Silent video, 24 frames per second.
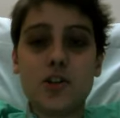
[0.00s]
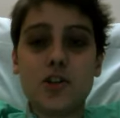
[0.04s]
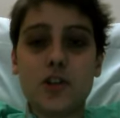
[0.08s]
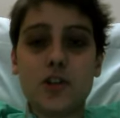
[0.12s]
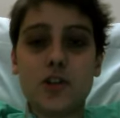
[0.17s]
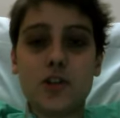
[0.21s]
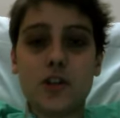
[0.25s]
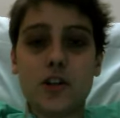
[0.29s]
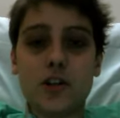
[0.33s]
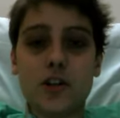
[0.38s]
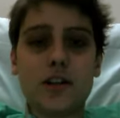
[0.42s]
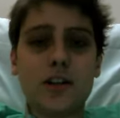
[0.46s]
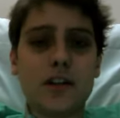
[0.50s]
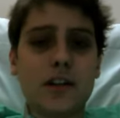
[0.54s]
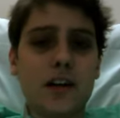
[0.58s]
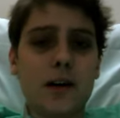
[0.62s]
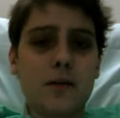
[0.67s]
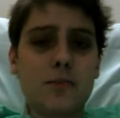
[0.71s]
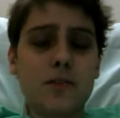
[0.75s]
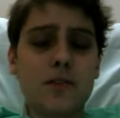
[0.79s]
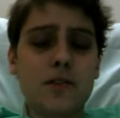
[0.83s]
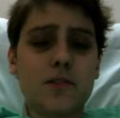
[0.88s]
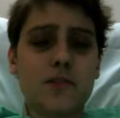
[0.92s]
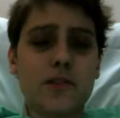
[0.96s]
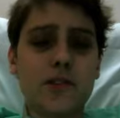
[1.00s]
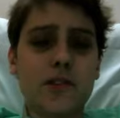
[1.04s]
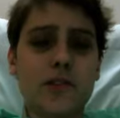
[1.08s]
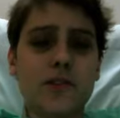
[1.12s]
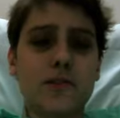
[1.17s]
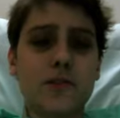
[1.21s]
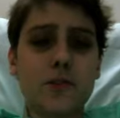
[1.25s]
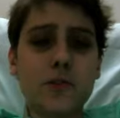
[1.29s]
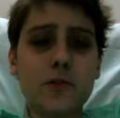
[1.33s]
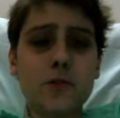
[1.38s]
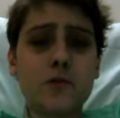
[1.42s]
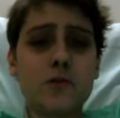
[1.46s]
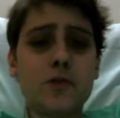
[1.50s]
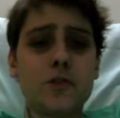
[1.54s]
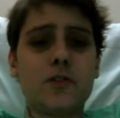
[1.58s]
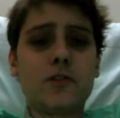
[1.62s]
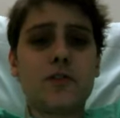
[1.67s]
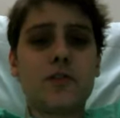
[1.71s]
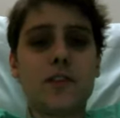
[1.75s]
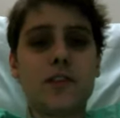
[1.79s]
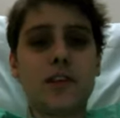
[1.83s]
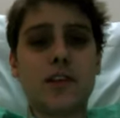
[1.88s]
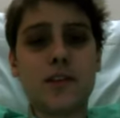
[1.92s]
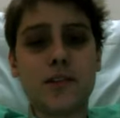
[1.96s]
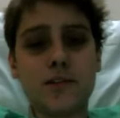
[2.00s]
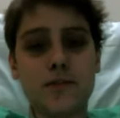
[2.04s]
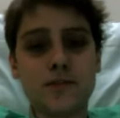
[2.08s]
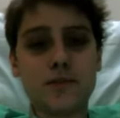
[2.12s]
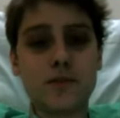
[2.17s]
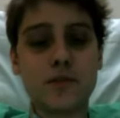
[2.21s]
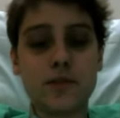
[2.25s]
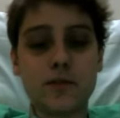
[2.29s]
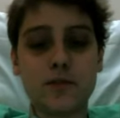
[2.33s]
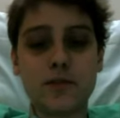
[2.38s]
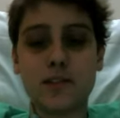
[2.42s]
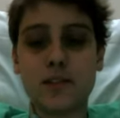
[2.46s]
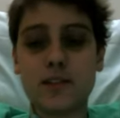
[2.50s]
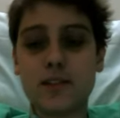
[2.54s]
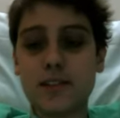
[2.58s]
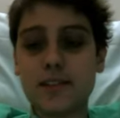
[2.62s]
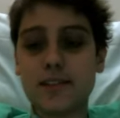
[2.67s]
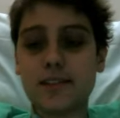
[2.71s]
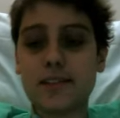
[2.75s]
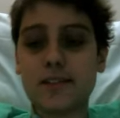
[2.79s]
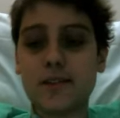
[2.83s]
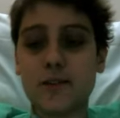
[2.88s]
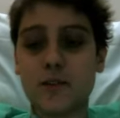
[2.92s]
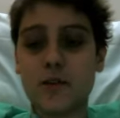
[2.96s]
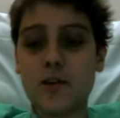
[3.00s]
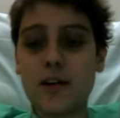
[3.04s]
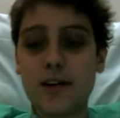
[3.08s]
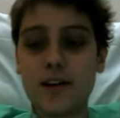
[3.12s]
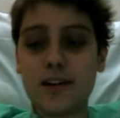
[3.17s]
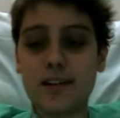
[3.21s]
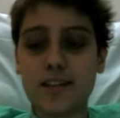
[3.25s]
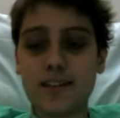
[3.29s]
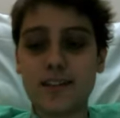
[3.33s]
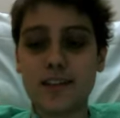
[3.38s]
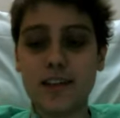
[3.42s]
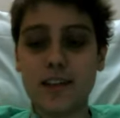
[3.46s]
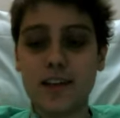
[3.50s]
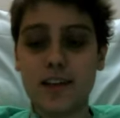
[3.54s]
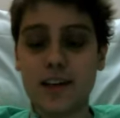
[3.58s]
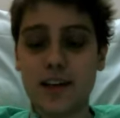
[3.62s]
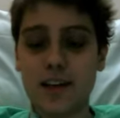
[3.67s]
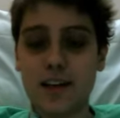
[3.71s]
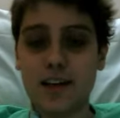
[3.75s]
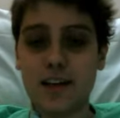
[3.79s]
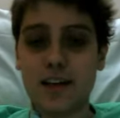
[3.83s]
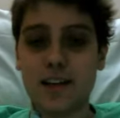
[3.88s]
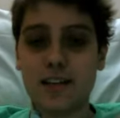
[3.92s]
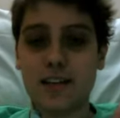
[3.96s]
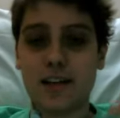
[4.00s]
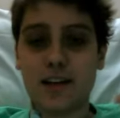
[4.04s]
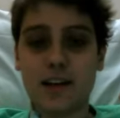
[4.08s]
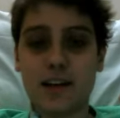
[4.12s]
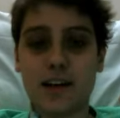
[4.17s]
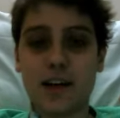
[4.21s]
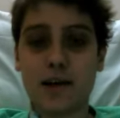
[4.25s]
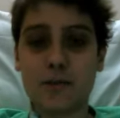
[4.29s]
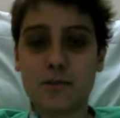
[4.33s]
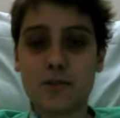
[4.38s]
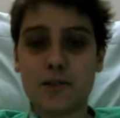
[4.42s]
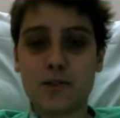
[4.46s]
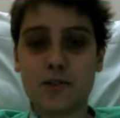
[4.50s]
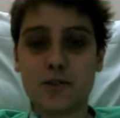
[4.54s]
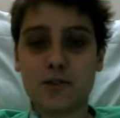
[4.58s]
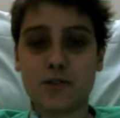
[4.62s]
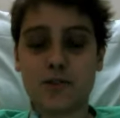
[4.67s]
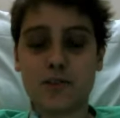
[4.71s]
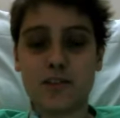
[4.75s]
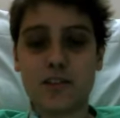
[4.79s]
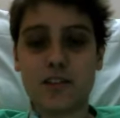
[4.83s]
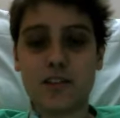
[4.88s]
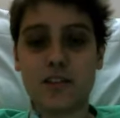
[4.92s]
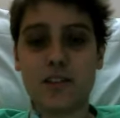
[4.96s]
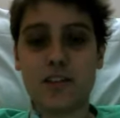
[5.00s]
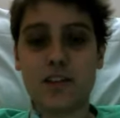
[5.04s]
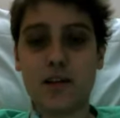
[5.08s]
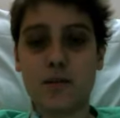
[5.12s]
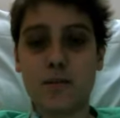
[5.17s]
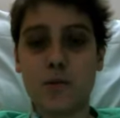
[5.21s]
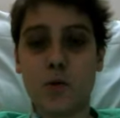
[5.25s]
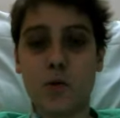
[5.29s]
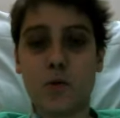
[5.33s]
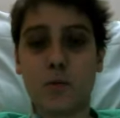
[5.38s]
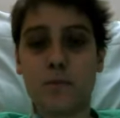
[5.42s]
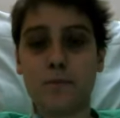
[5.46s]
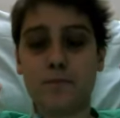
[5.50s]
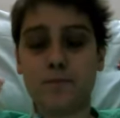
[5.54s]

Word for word: Ja, dann habe ich was gefrühstückt, so wie es sich gehört. Dann gab es auch schon die Chemo.